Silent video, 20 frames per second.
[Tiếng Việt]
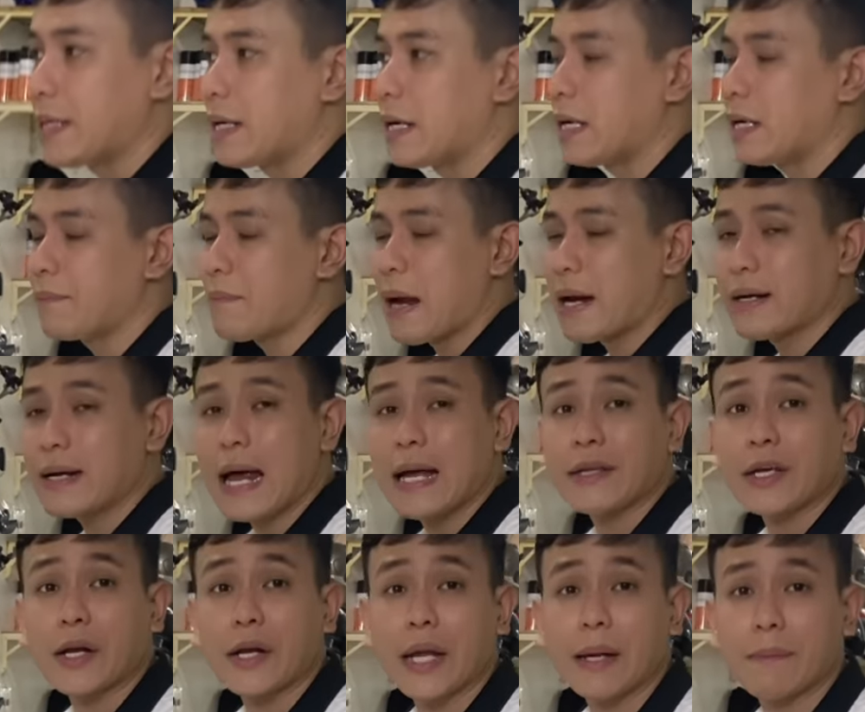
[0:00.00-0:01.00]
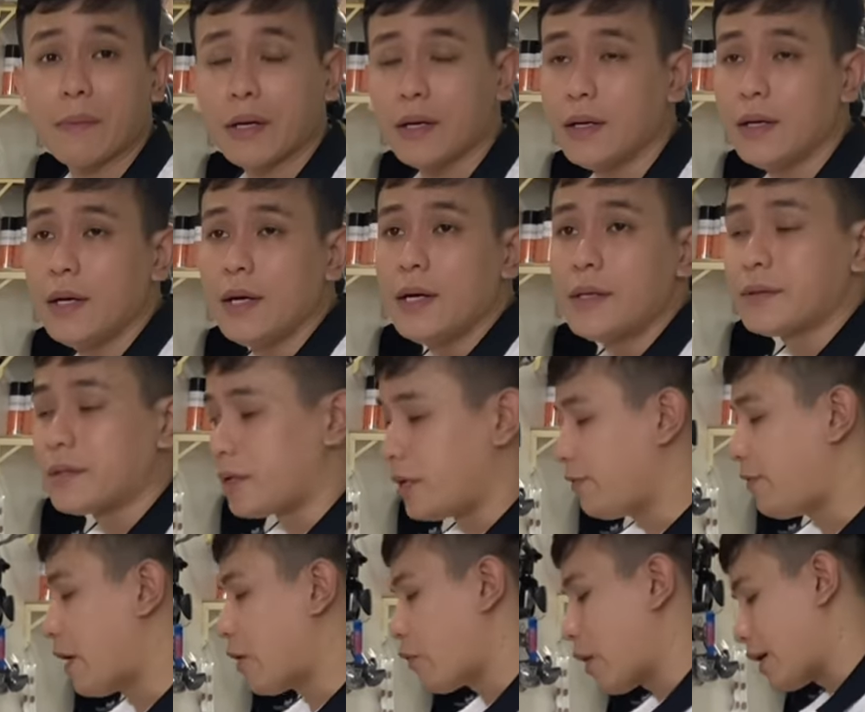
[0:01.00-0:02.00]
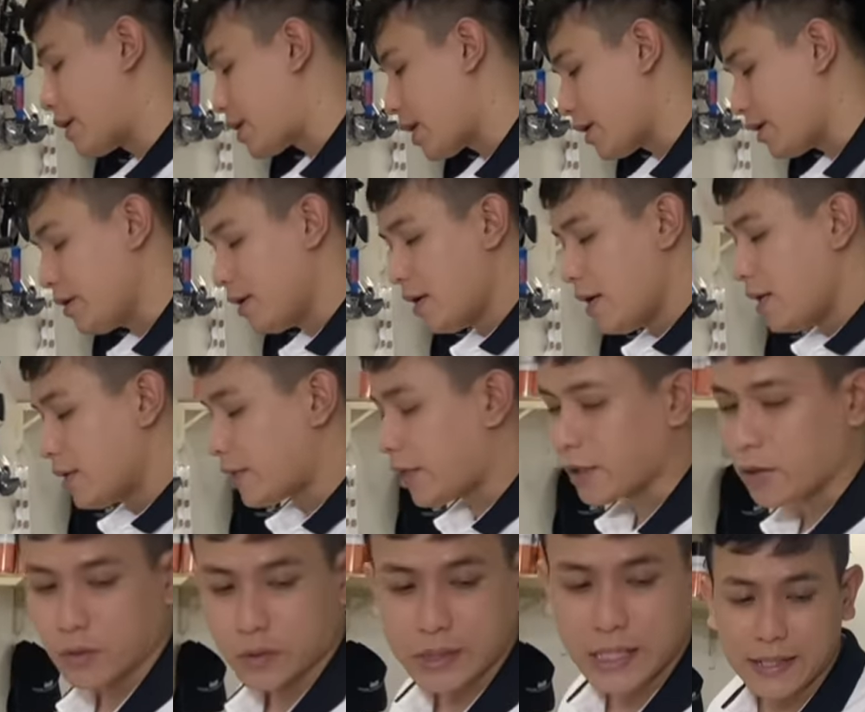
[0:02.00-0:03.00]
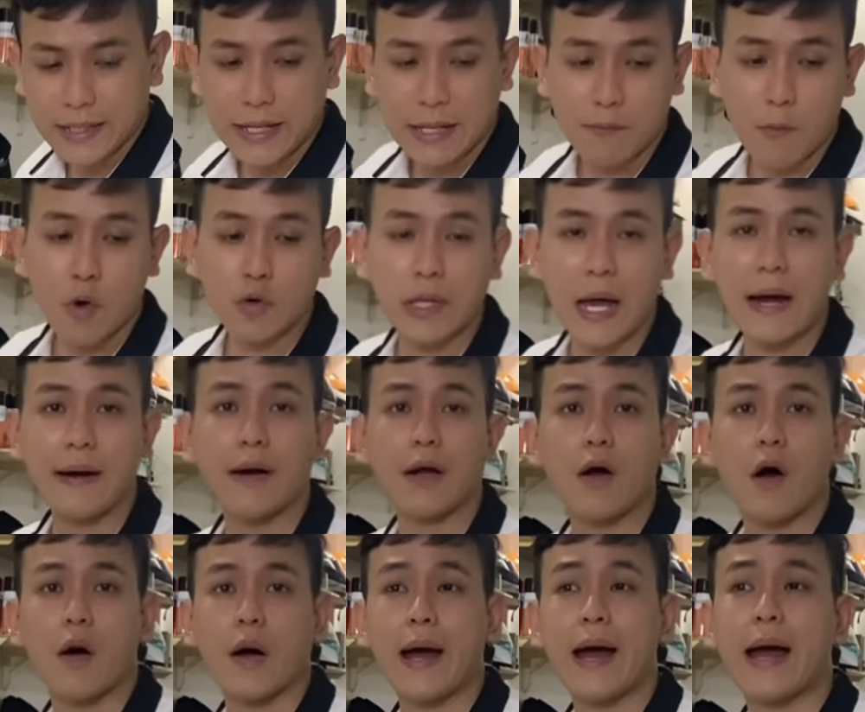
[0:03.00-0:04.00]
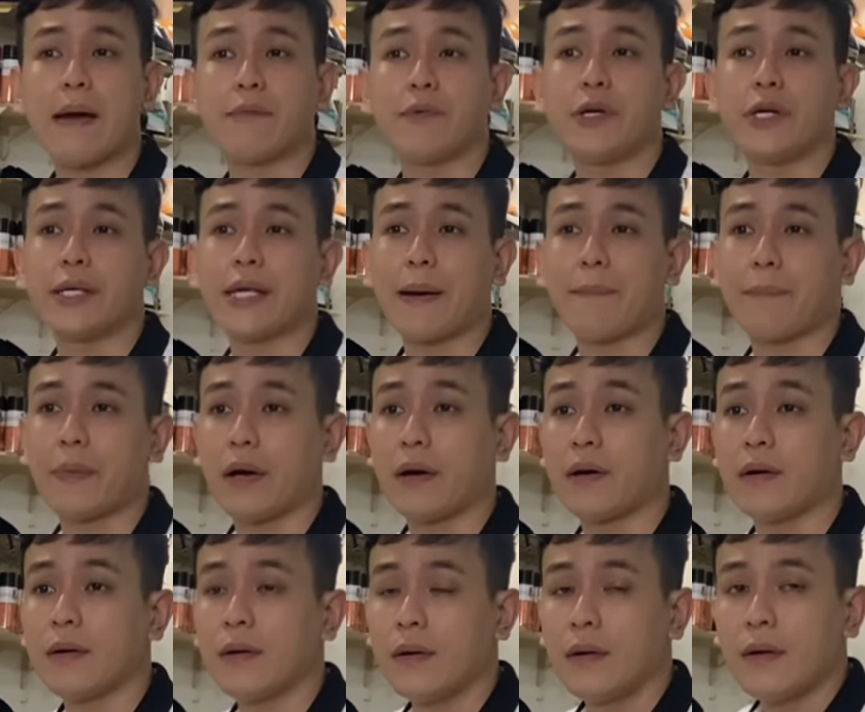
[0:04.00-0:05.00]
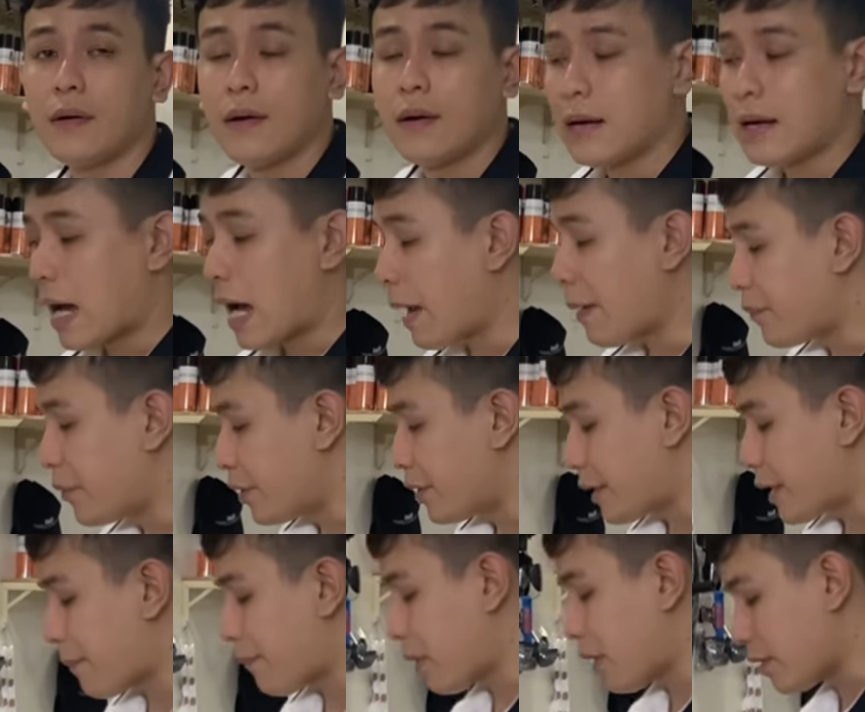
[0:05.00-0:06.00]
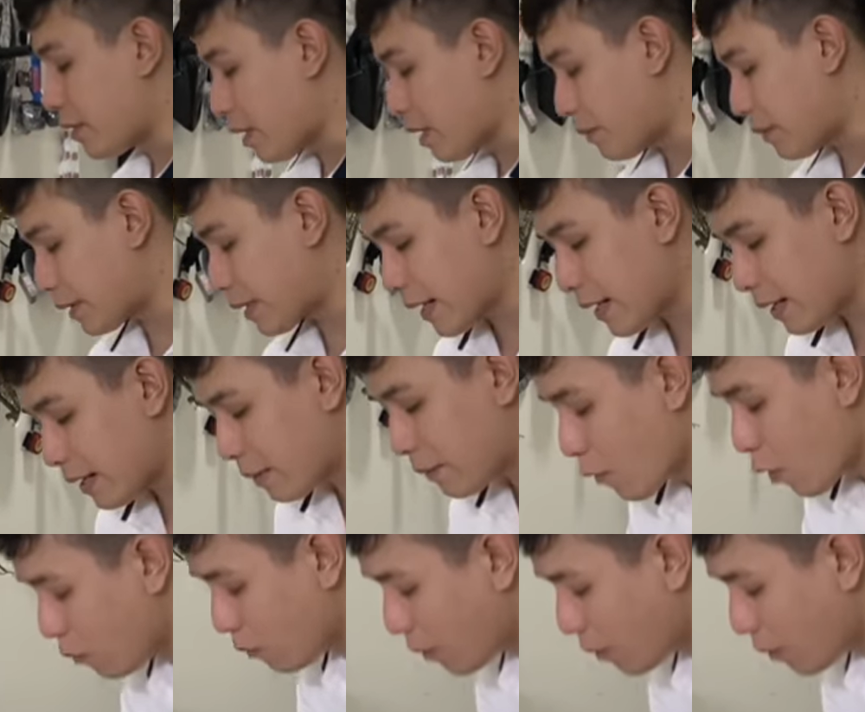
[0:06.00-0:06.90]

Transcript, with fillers: bán ra cho anh em á thì nó phải hoàn chỉnh. Thì con này bố thắng nó còn có 20% mà 20% mà. Nên mình thay anh em bố